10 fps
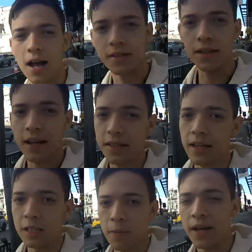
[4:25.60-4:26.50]
Así que
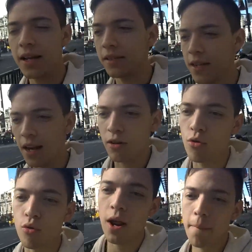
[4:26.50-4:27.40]
sin experiencia
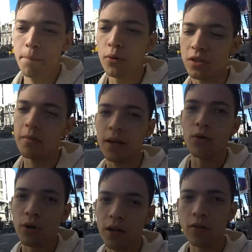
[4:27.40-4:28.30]
alguna puse mi
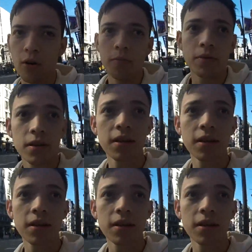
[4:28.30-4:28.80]
currículum